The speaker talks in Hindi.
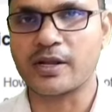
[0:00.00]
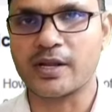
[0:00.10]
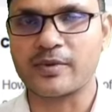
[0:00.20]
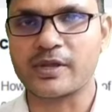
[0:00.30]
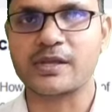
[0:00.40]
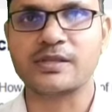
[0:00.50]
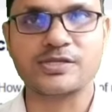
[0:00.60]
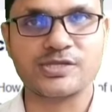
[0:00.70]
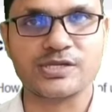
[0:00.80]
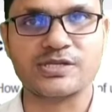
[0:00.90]
ऑन एन एवरेज
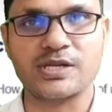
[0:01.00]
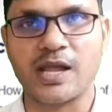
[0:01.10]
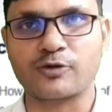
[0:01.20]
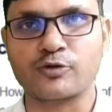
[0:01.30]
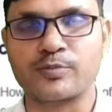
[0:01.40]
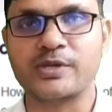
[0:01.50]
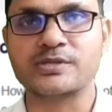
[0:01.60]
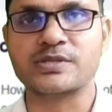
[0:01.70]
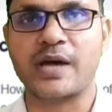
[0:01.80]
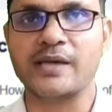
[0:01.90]
यदि सिक्सटी लाख
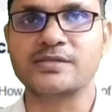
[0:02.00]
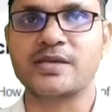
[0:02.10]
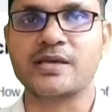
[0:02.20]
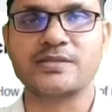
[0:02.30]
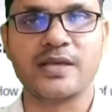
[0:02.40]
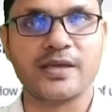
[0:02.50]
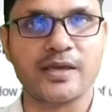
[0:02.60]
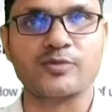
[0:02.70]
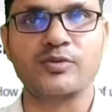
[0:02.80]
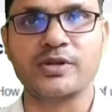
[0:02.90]
रुपीज़ आई
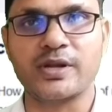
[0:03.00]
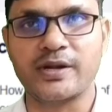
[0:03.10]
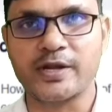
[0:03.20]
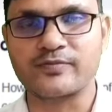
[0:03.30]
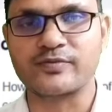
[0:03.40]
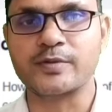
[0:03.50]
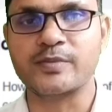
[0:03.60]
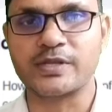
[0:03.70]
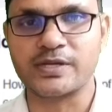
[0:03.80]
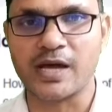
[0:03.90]
की इक्विटी एंड डेप्ट
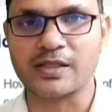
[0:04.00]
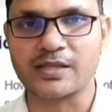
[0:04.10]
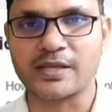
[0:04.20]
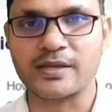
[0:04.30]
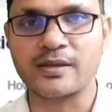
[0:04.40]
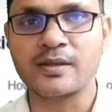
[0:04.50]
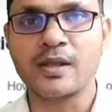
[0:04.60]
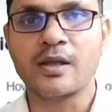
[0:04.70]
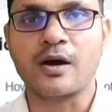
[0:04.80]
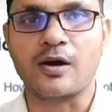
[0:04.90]
फंड में यदि डालते हैं
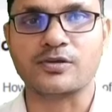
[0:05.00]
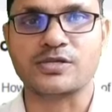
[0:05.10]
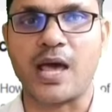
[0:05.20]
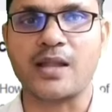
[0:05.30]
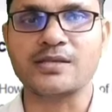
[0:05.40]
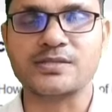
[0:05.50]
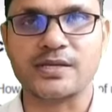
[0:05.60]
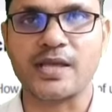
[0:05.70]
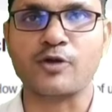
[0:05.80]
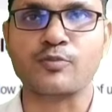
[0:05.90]
और
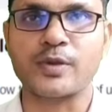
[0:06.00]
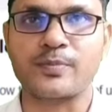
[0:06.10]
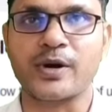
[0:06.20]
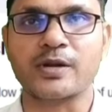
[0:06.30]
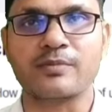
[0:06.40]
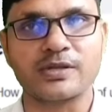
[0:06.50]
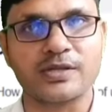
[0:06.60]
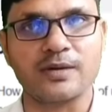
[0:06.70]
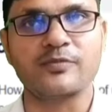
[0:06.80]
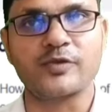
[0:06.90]
चालीस हज़ार रुपये पर
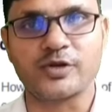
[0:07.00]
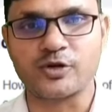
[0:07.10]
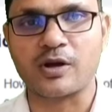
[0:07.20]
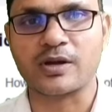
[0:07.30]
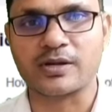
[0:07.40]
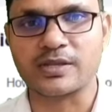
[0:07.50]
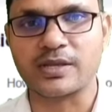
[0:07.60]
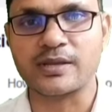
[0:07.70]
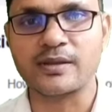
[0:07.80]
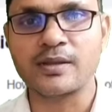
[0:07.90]
मंथ हम विड्रॉ
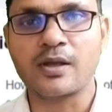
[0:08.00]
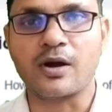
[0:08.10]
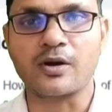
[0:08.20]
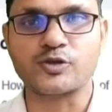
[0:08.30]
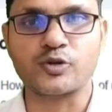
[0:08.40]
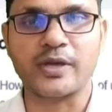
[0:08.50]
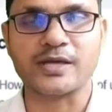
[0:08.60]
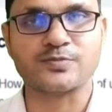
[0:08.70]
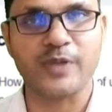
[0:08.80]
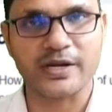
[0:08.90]
करते हैं और जो
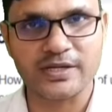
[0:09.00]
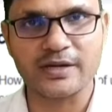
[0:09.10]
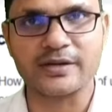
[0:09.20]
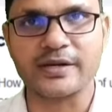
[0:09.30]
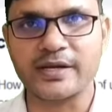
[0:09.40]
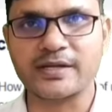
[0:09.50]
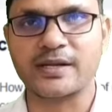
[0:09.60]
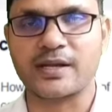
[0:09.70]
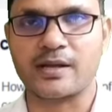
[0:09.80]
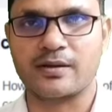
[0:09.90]
एक्सपेक्टेड रेट है ना